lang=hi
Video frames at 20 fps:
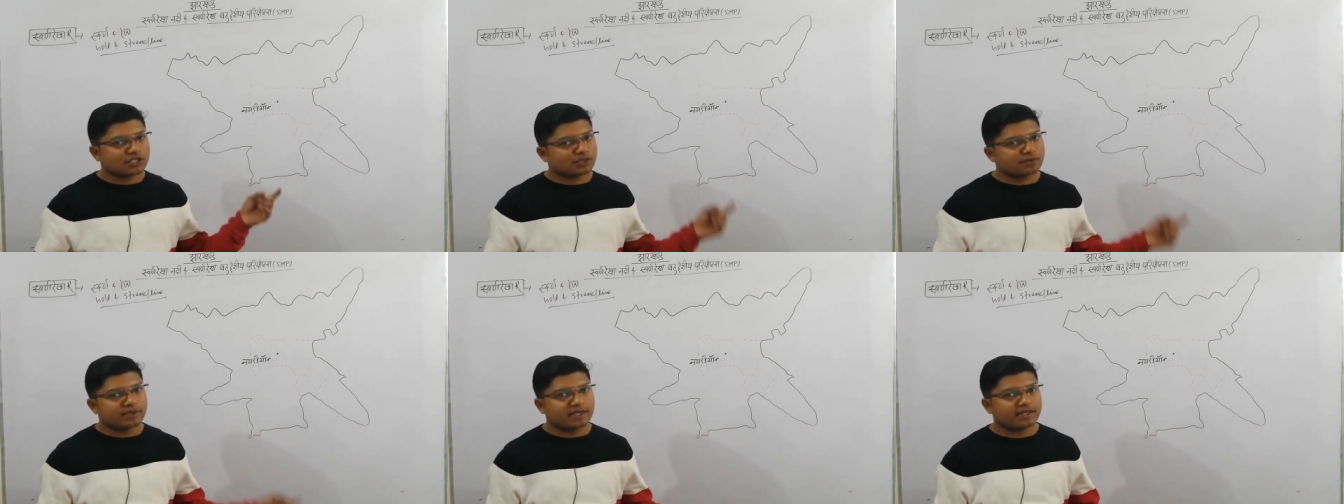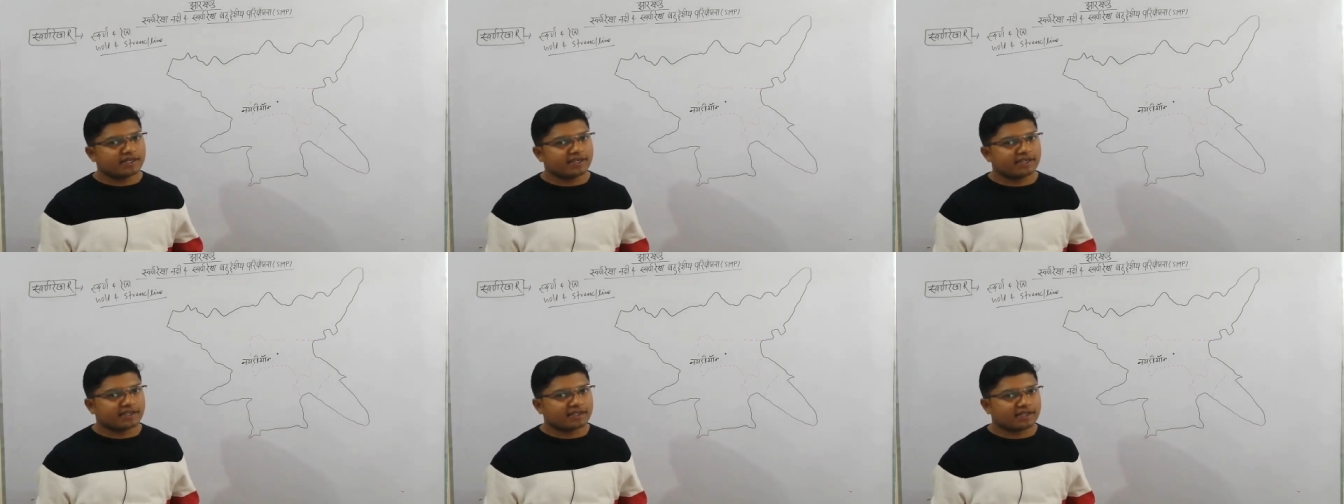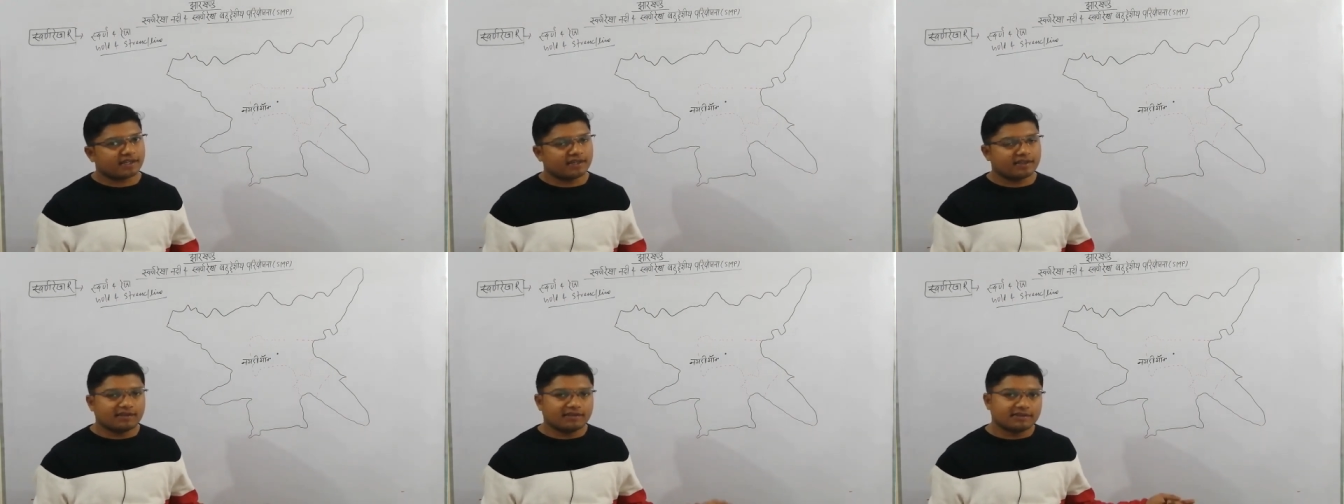
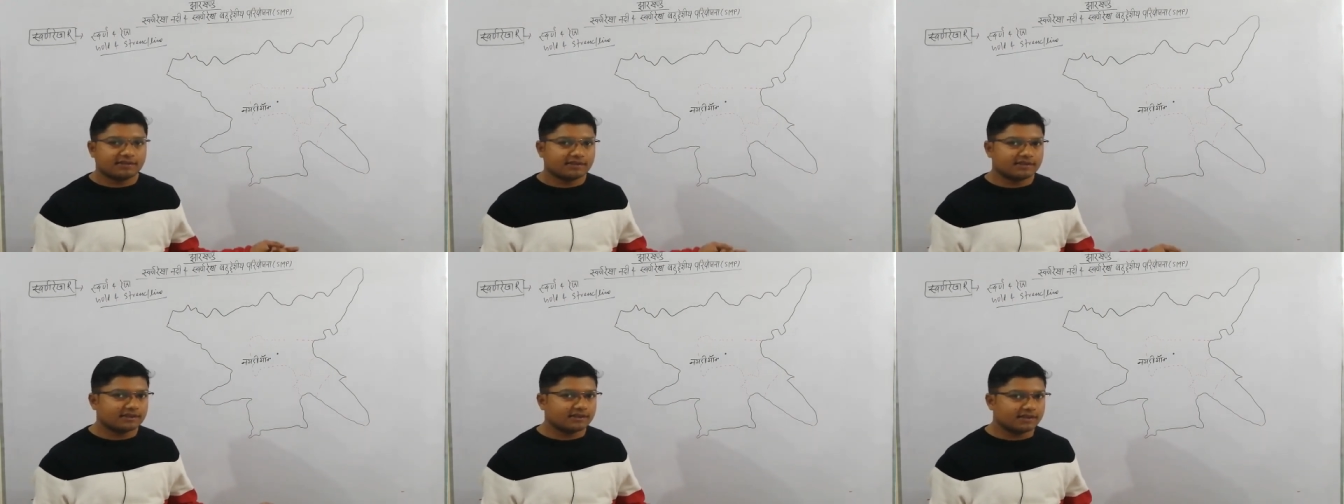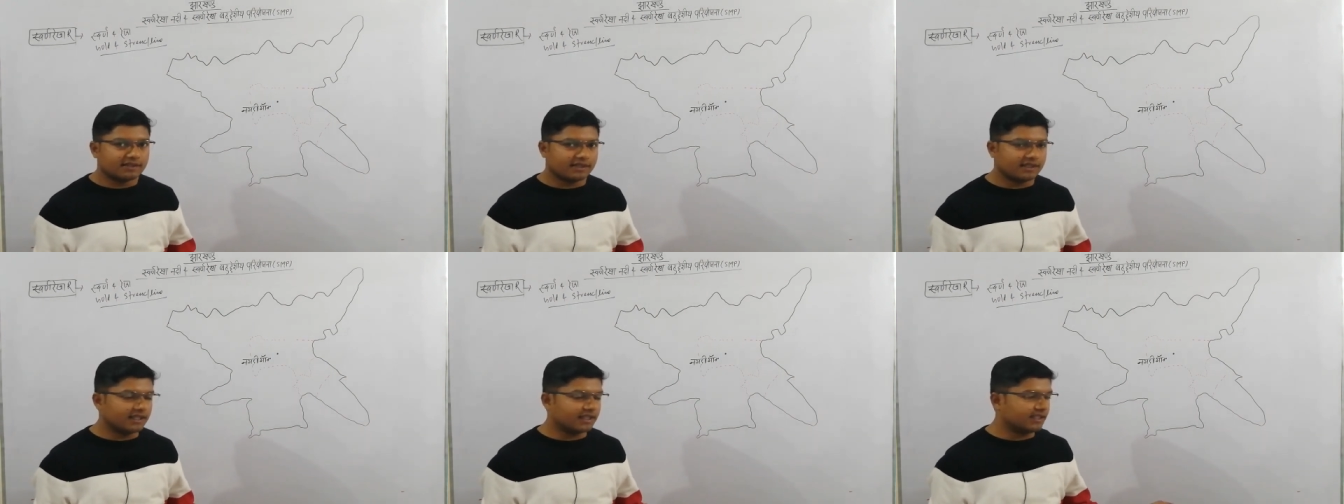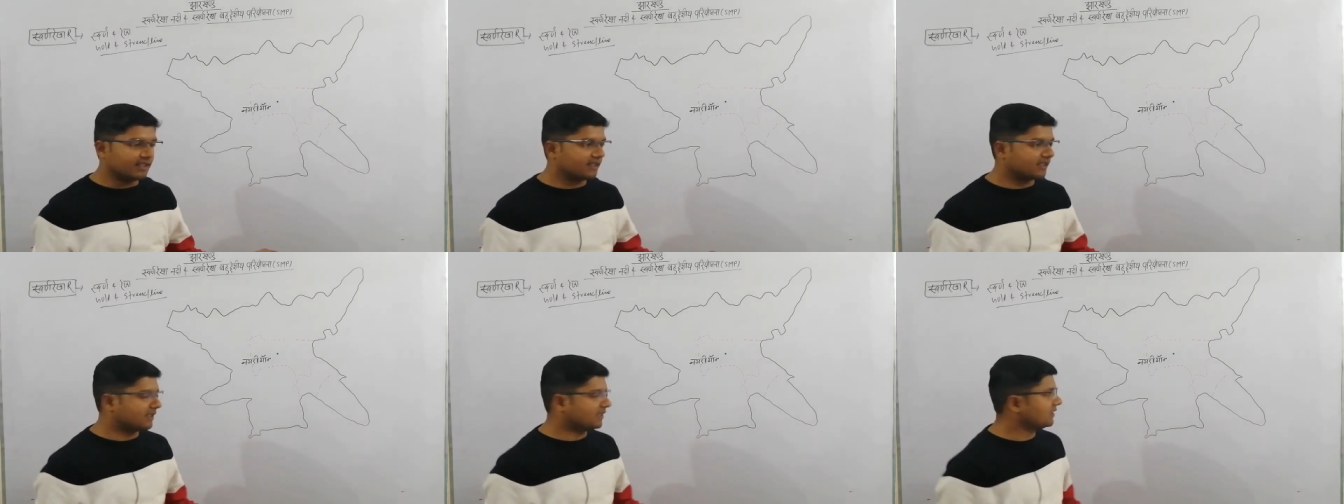स्वर्णरेखा
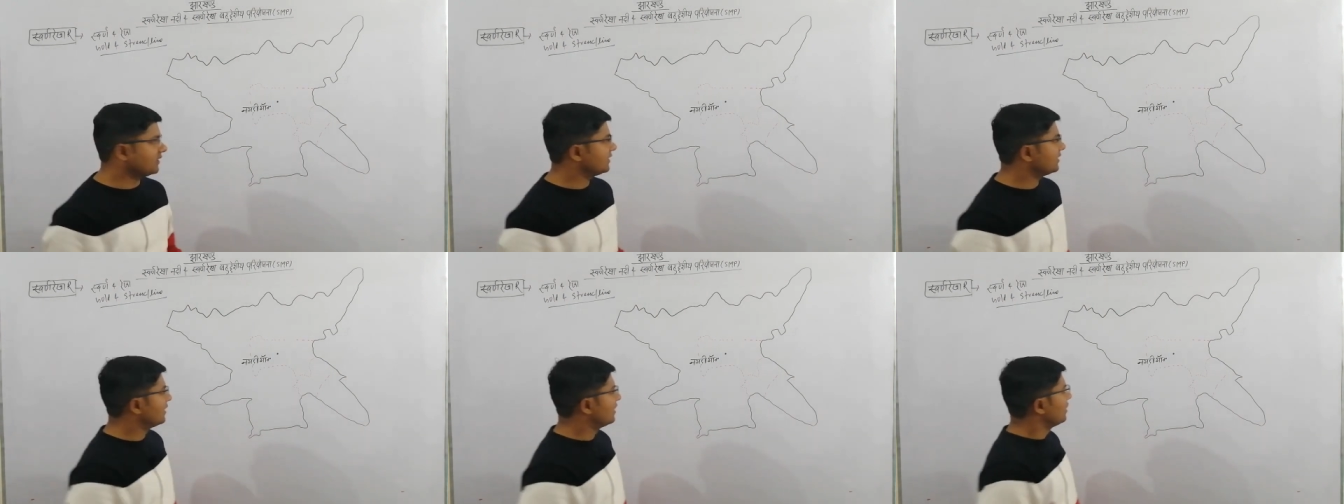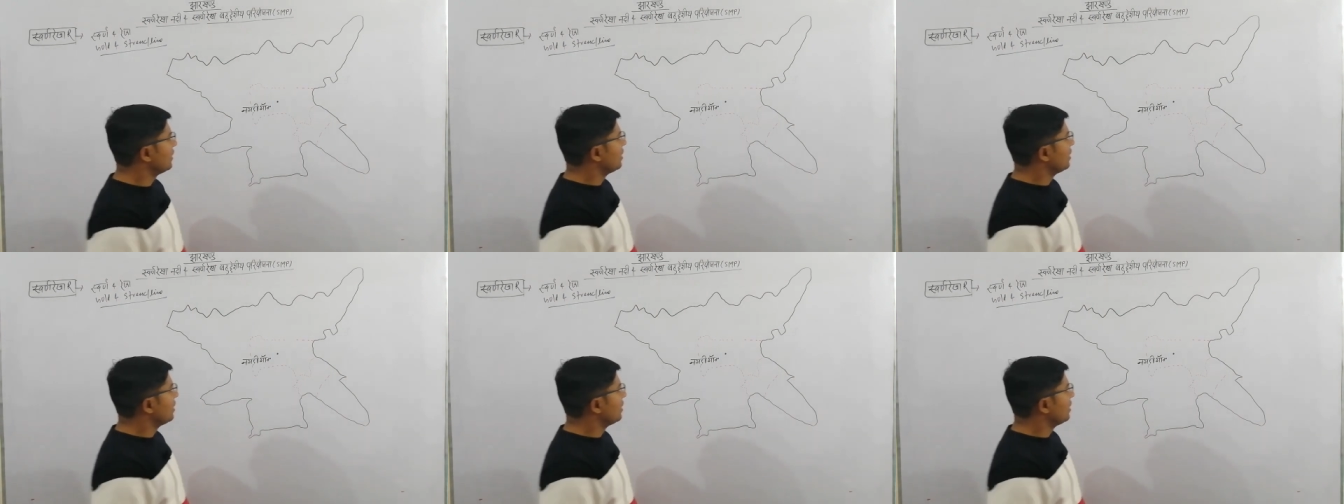नदी की